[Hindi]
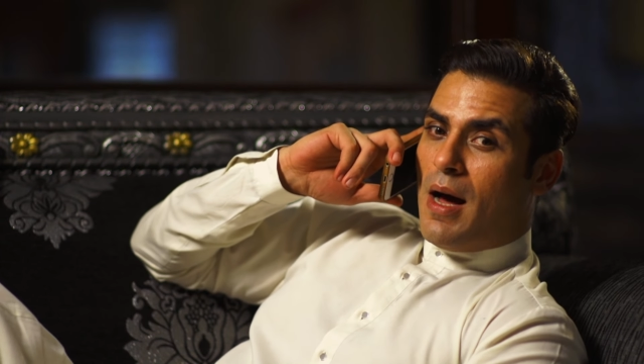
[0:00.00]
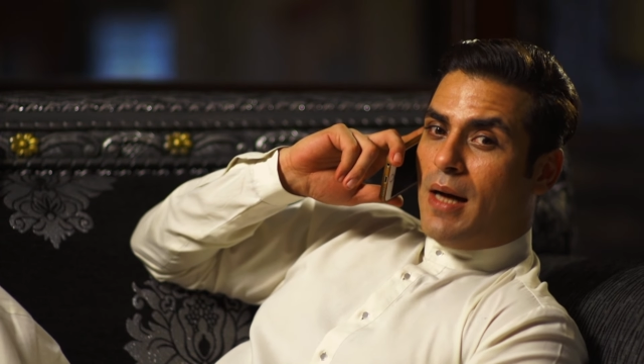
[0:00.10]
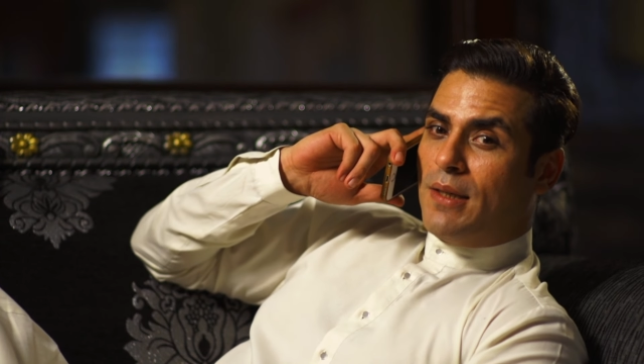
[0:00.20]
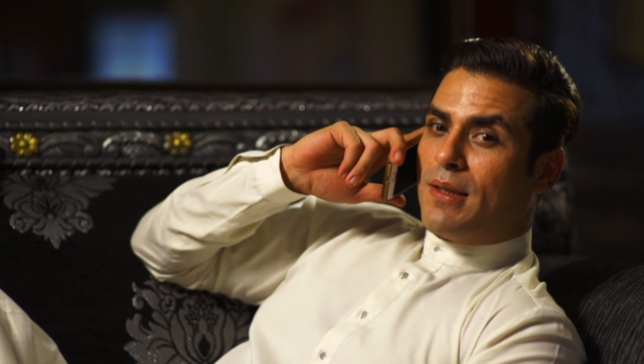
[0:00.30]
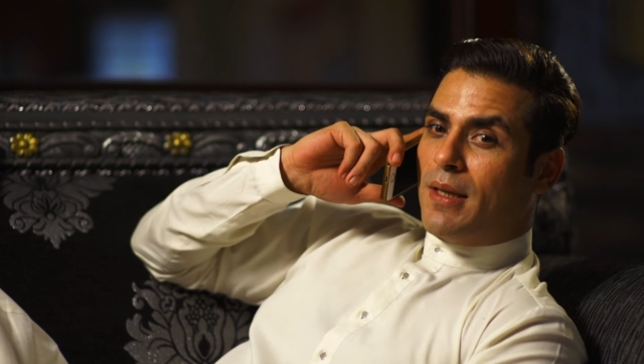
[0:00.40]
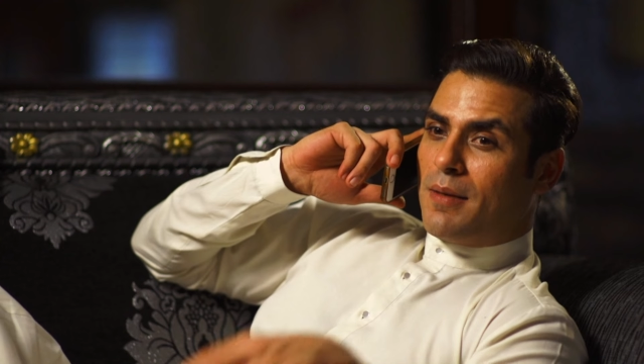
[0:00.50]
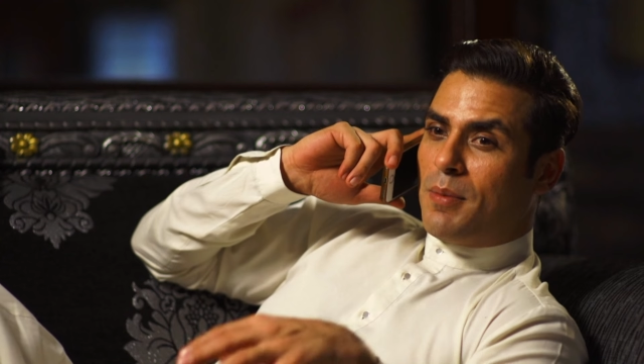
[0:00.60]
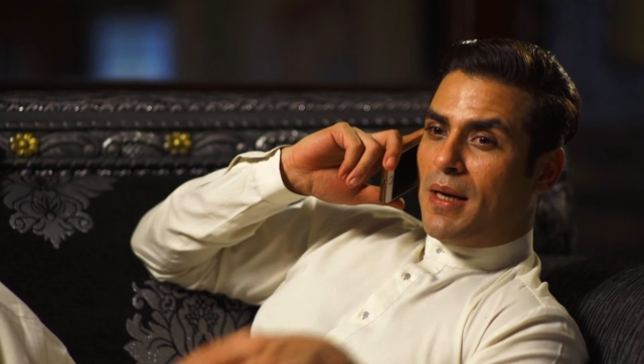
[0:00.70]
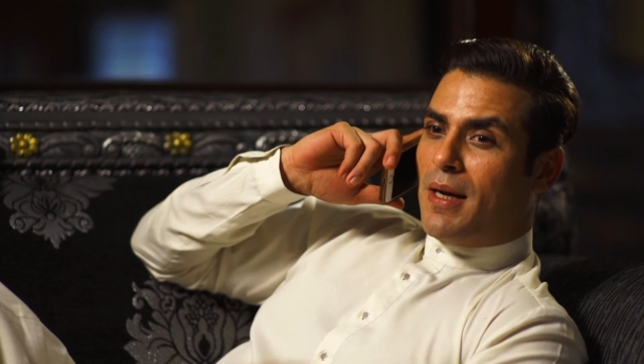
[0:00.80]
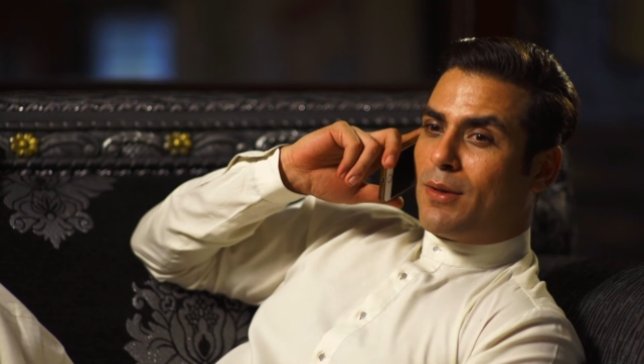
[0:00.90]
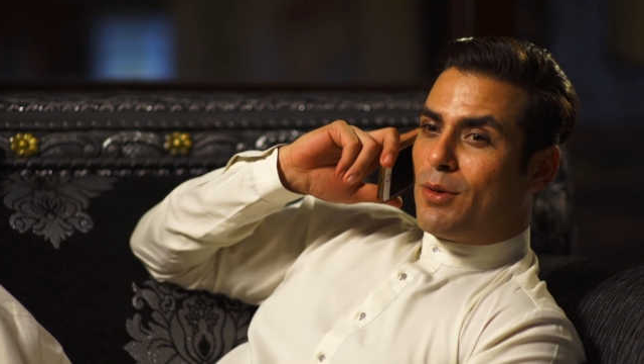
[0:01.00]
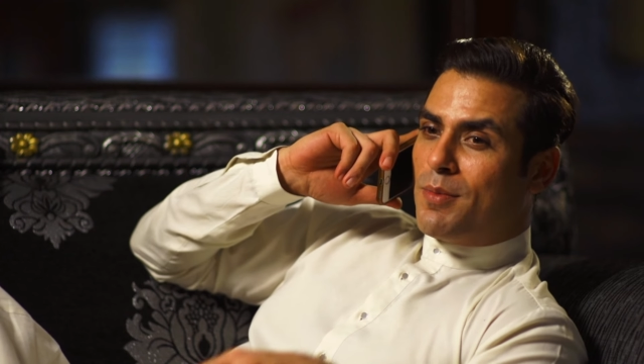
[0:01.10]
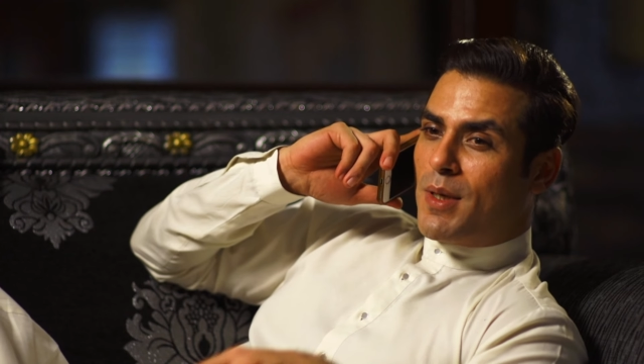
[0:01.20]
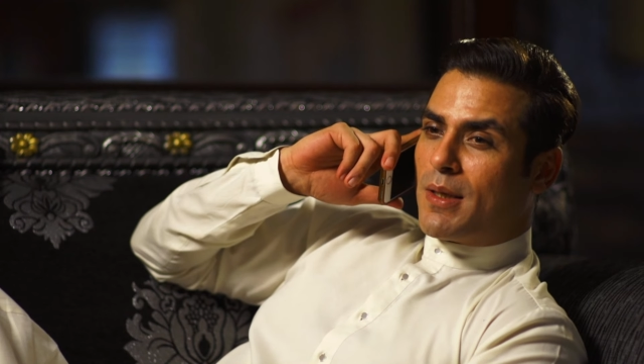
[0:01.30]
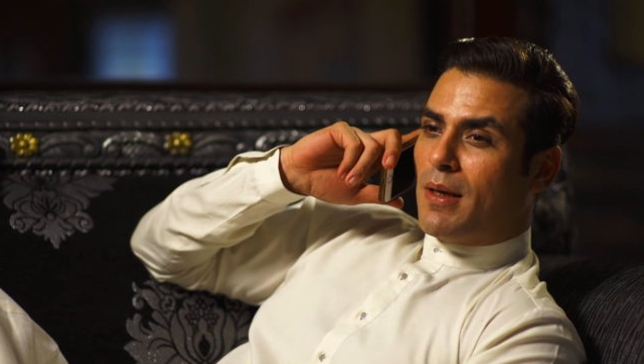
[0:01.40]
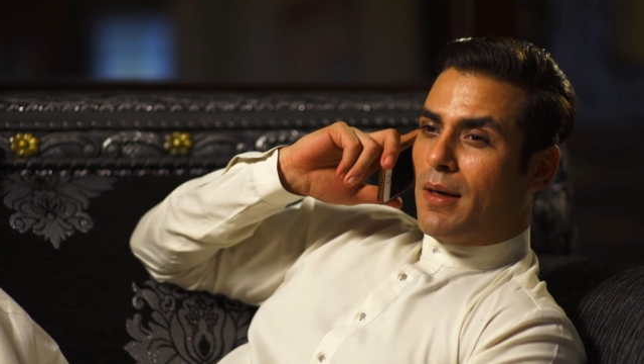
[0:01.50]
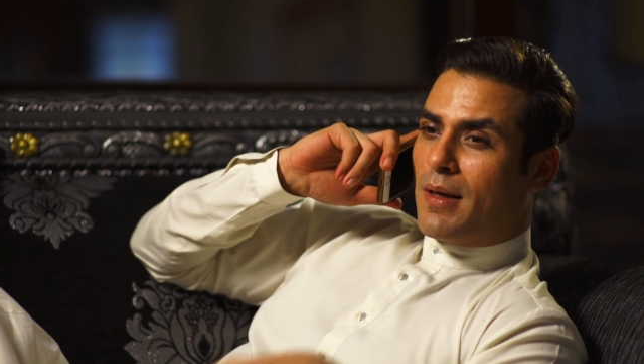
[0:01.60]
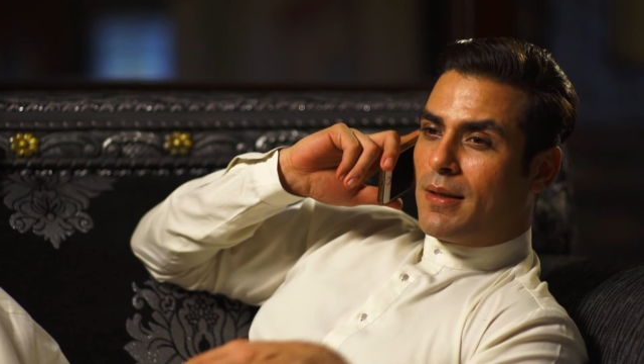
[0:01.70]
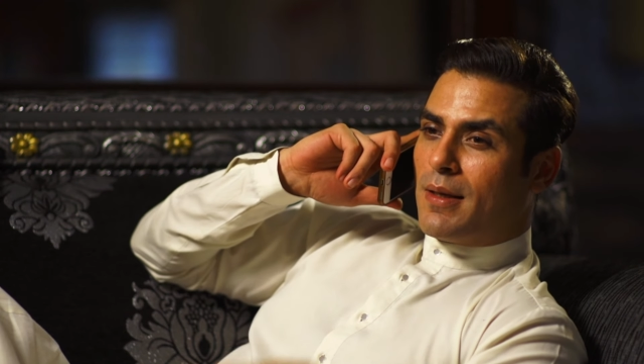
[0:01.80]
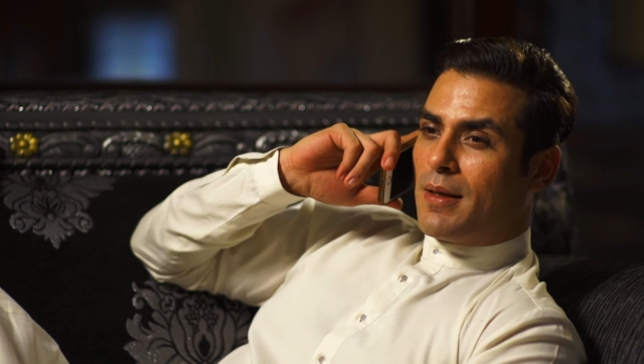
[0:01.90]
आज तक मेरा तुम जैसी
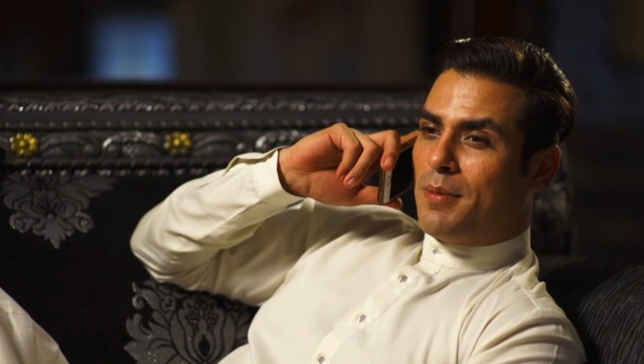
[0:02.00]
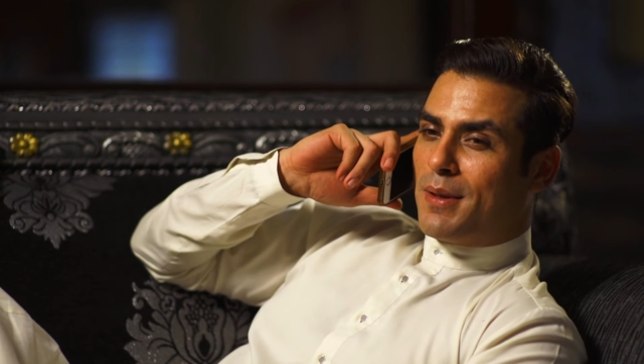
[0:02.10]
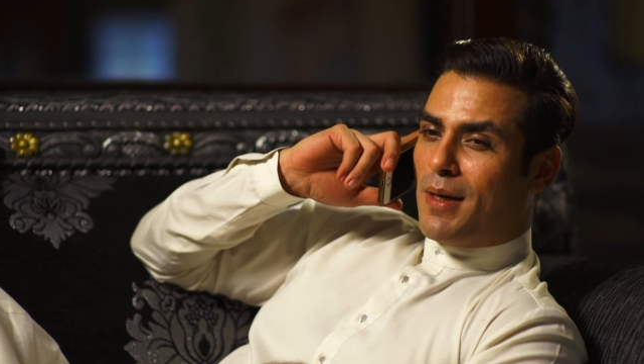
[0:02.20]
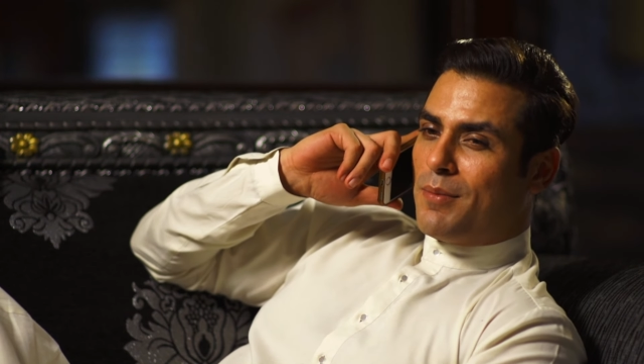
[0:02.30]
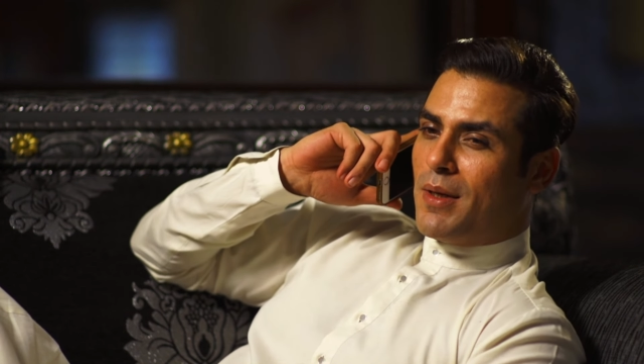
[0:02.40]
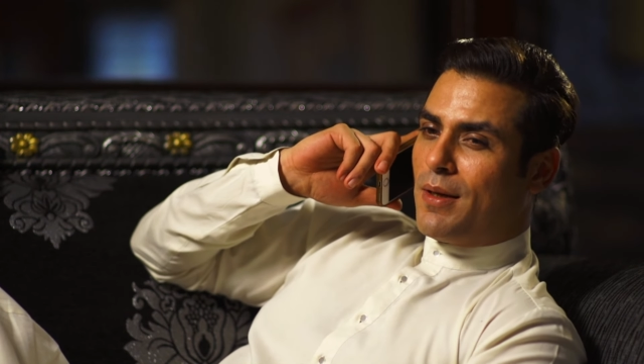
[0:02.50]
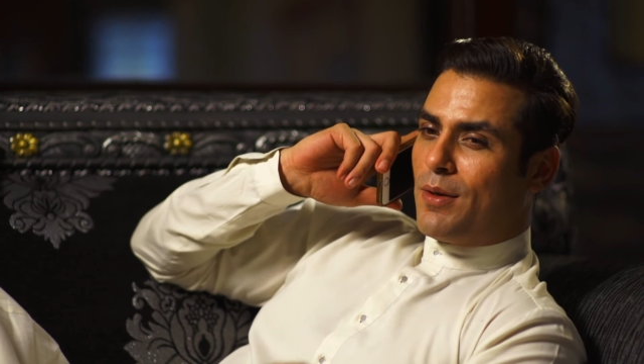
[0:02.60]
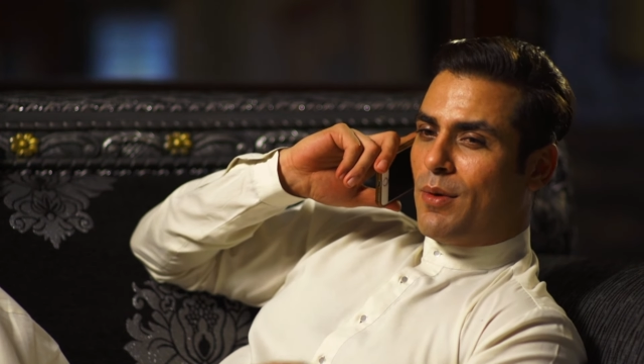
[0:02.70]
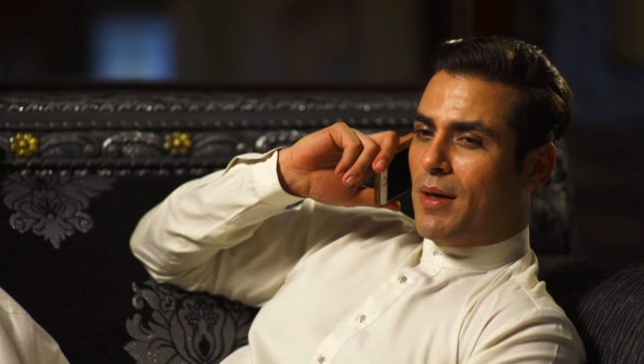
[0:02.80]
लड़की से कभी सामना नहीं